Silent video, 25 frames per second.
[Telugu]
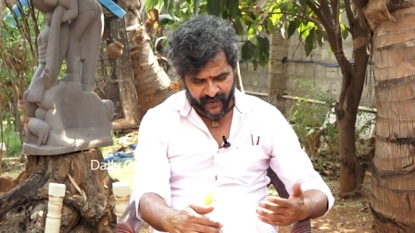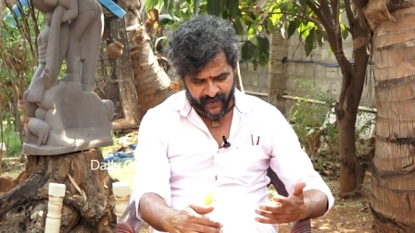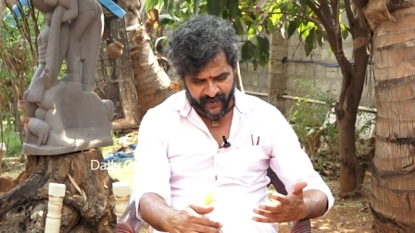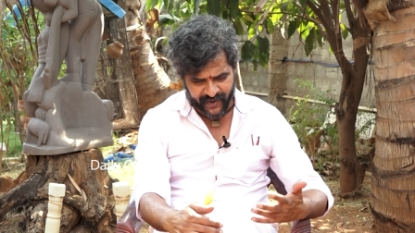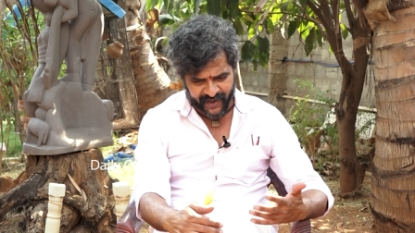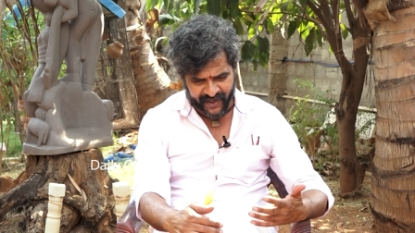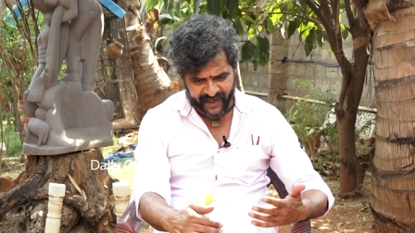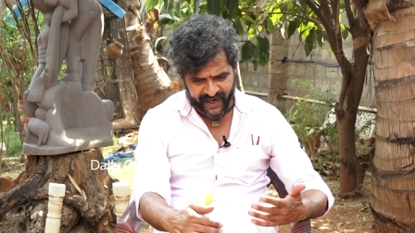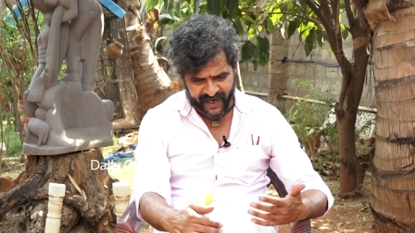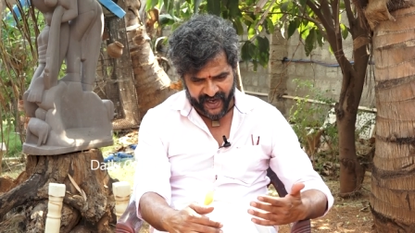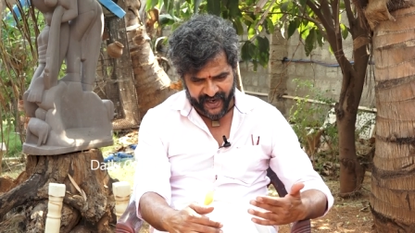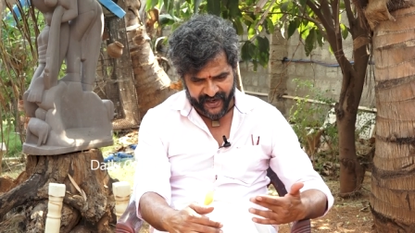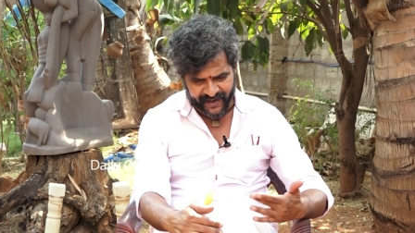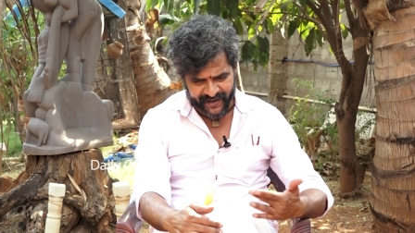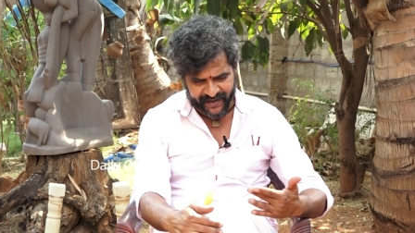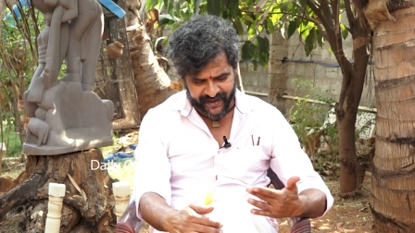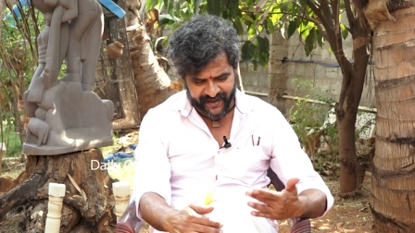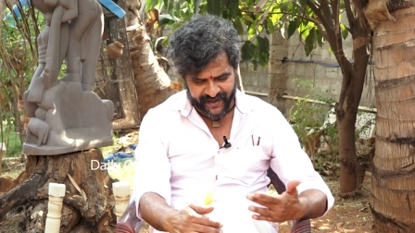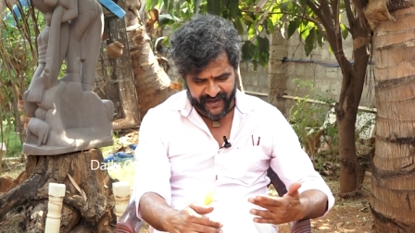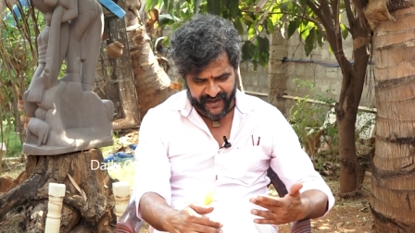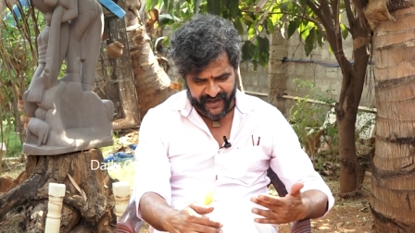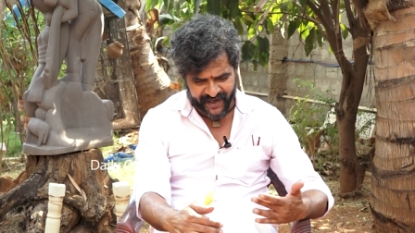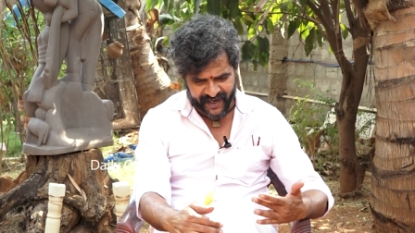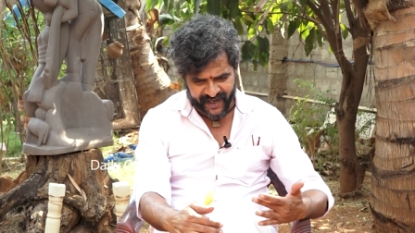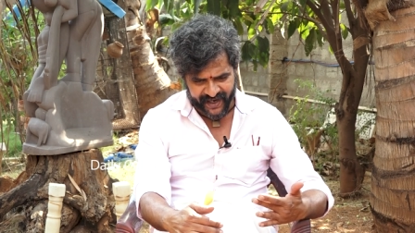ఒక
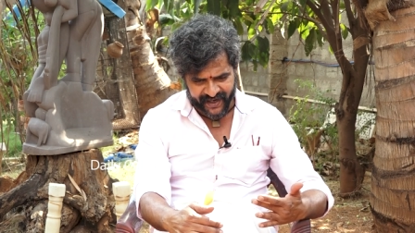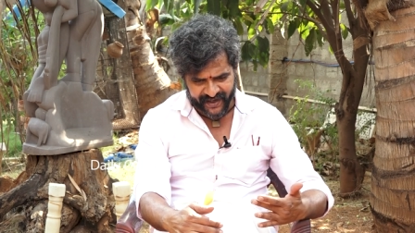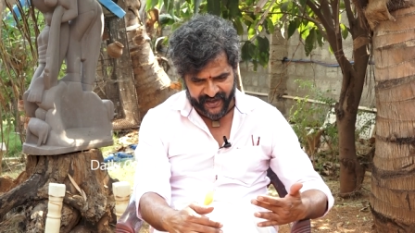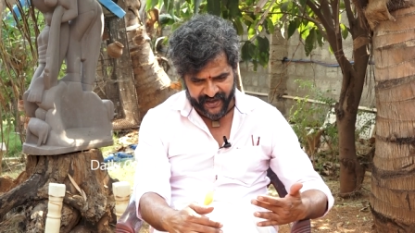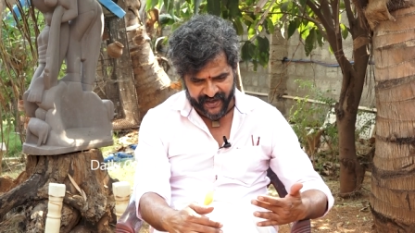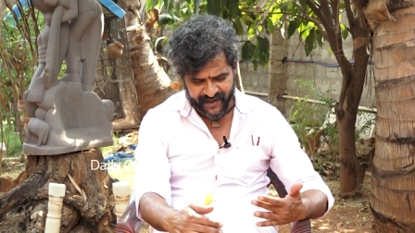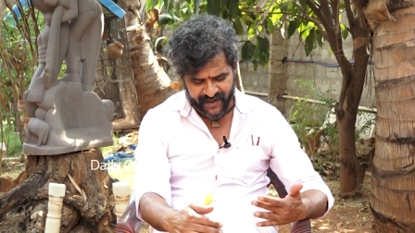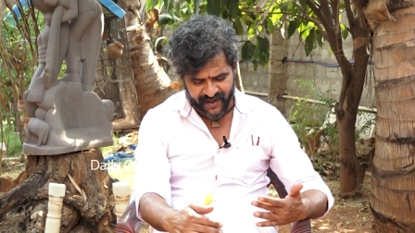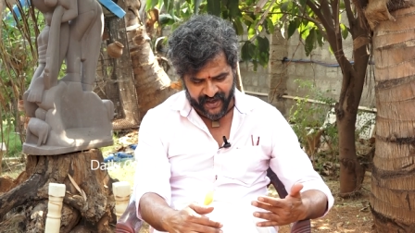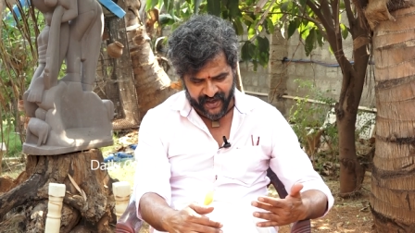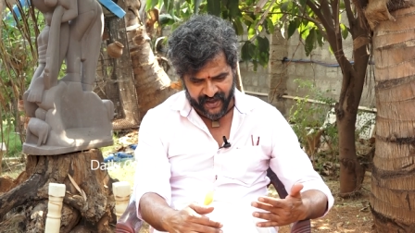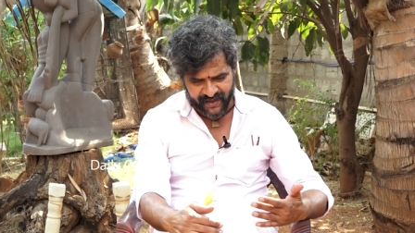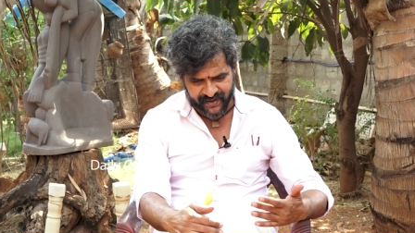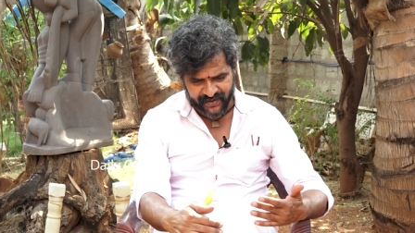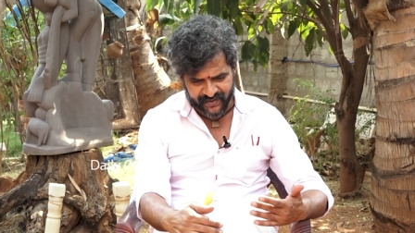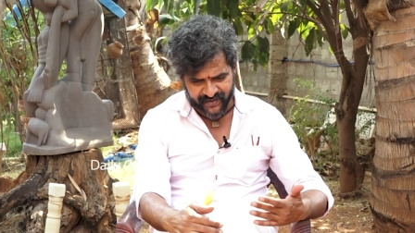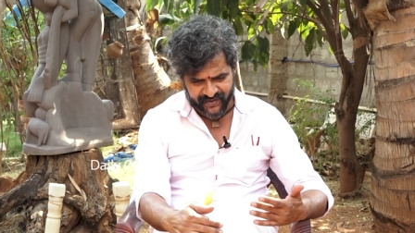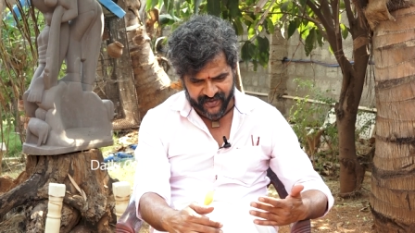క్యారెక్టర్ని క్యారెక్టర్ లాగా